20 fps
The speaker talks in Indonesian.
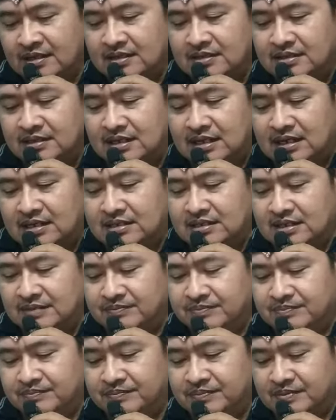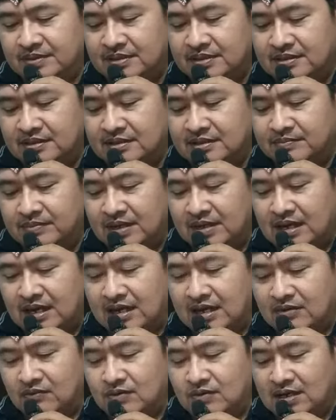Terhadap
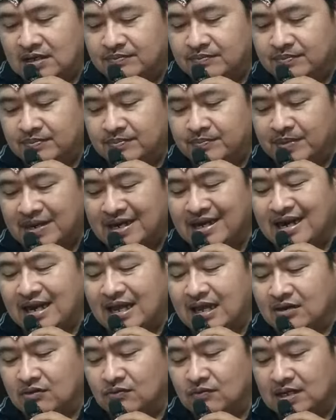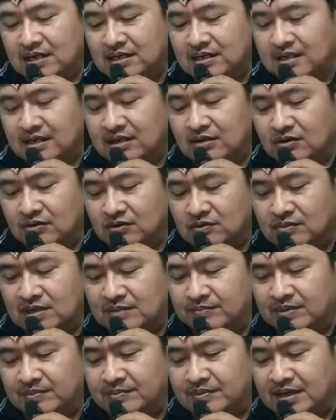perlakuan kelakuan dari oknum
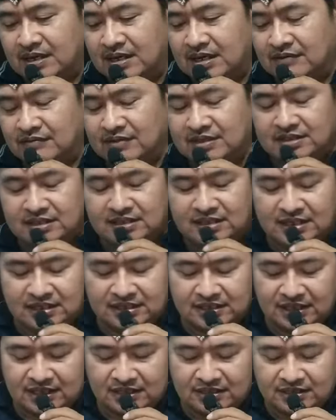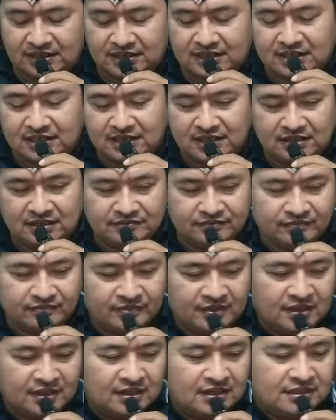Habib Baalawi, Alawi. Jadi hati-hati kalian
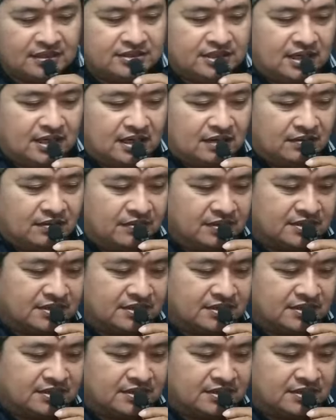jangan